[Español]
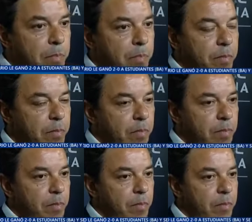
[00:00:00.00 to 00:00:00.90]
la que viene?
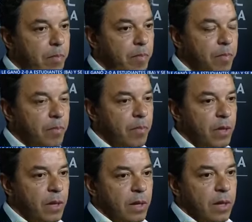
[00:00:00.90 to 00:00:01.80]

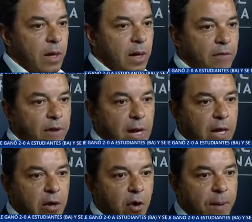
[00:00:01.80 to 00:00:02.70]
¿Las
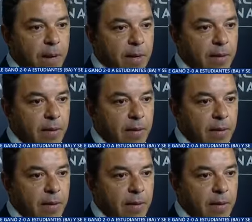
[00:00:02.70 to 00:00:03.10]
finales de Copa?